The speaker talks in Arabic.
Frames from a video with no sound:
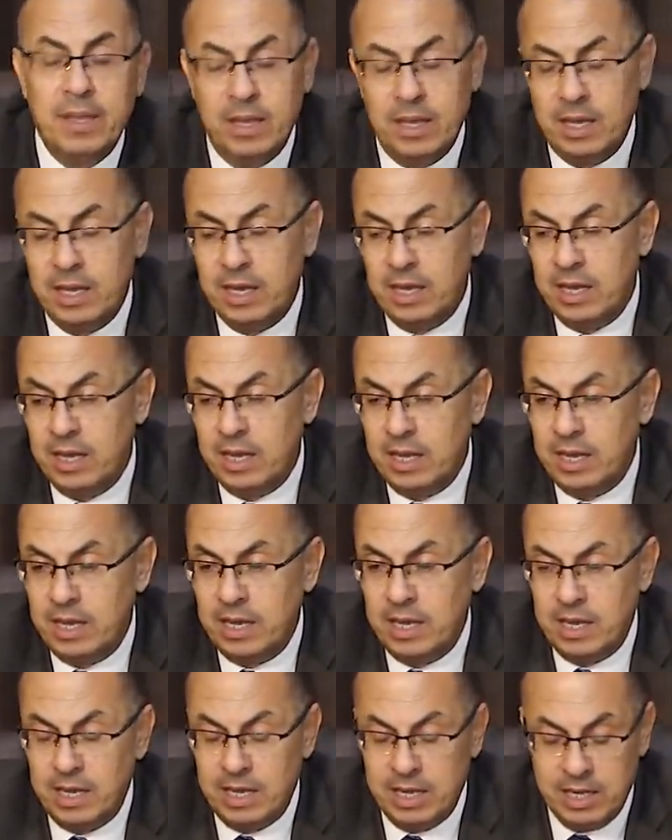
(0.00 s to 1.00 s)

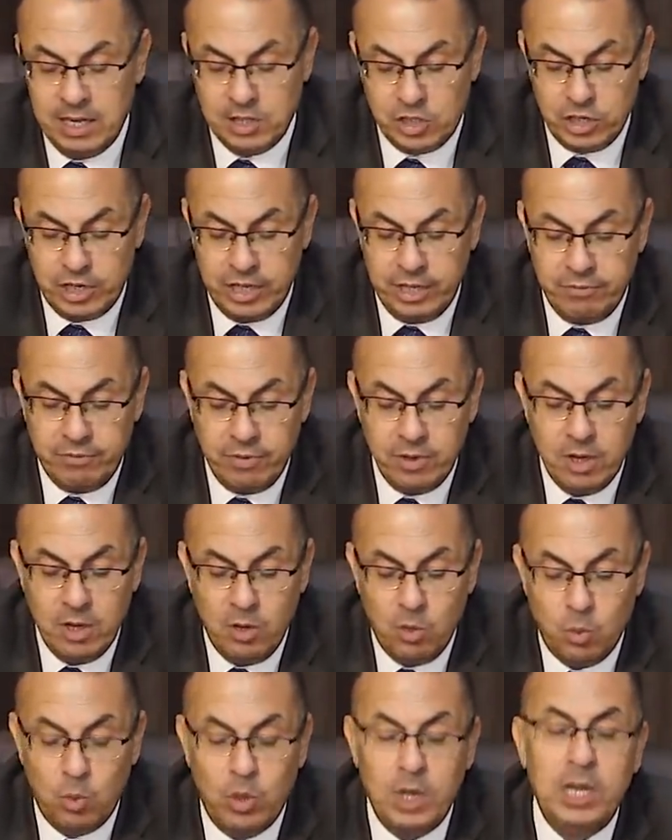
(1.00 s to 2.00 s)
آه، شريف
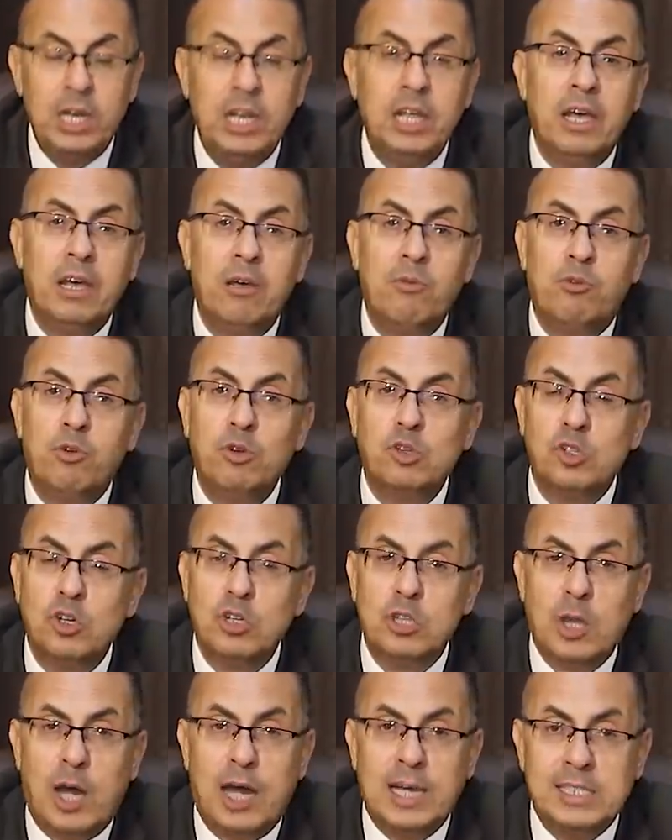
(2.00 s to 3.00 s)
والفلوس
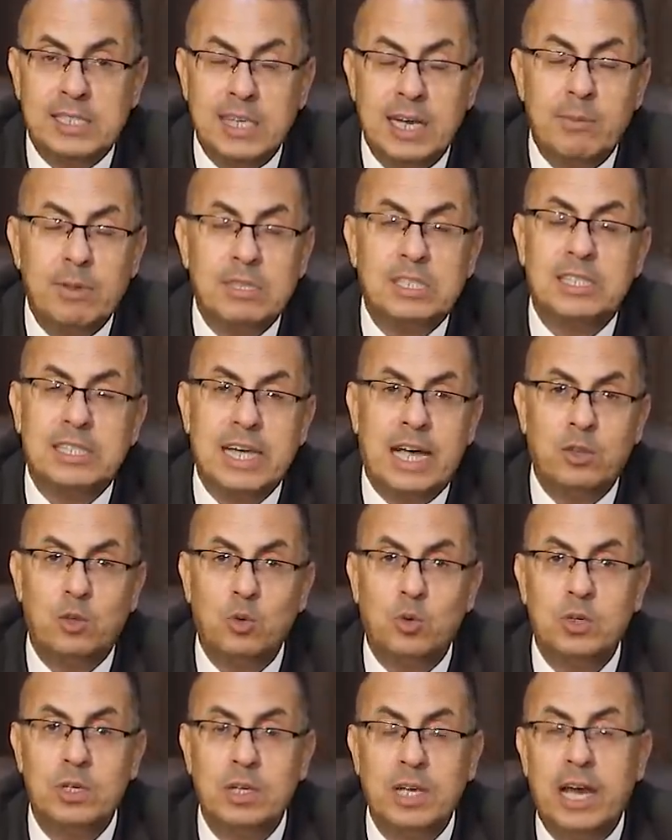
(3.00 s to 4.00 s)
اللي انتوا عايزينها بس
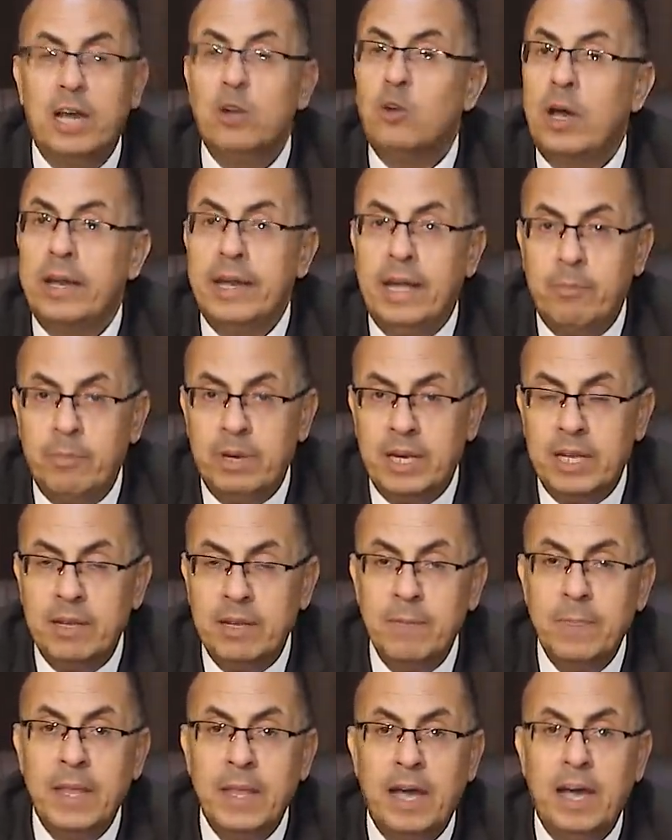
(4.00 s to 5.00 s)
ساعدوني قالوا هنعمل ايه
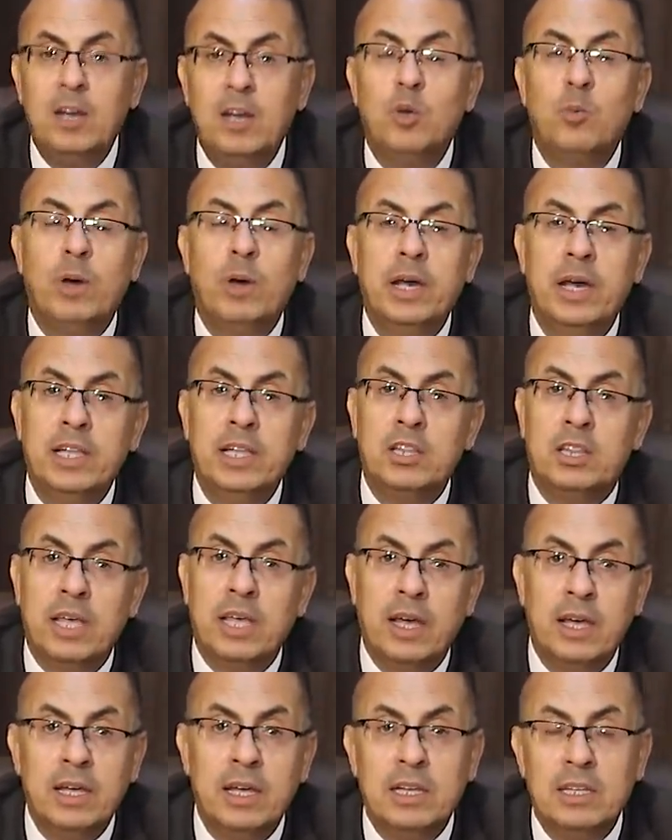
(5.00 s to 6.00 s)
قال له
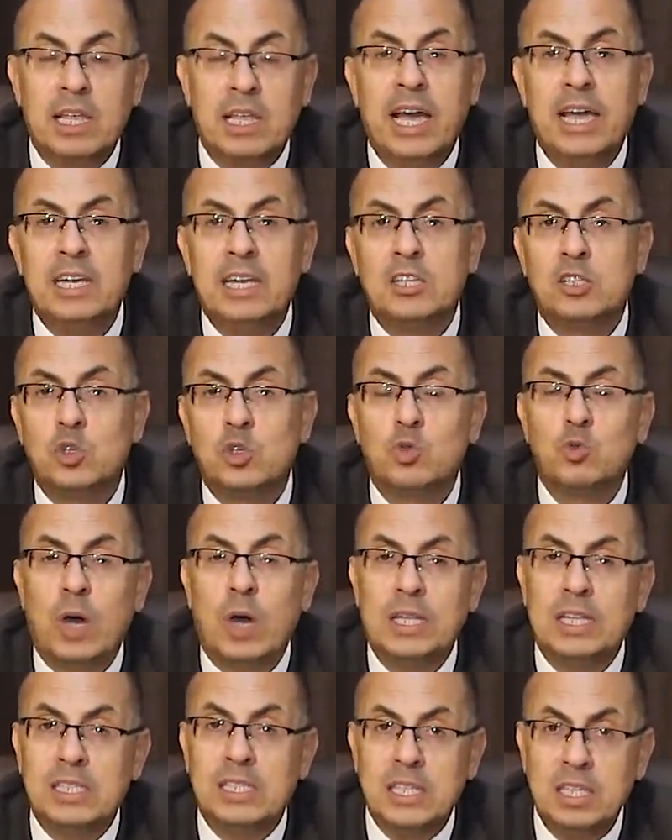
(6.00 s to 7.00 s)
انت تقلل صوت
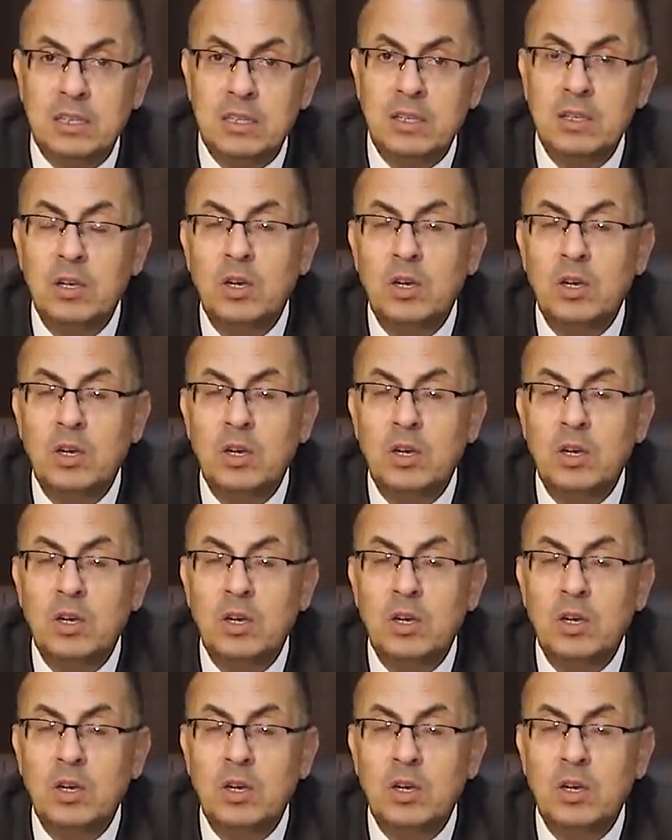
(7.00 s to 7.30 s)
واحده ست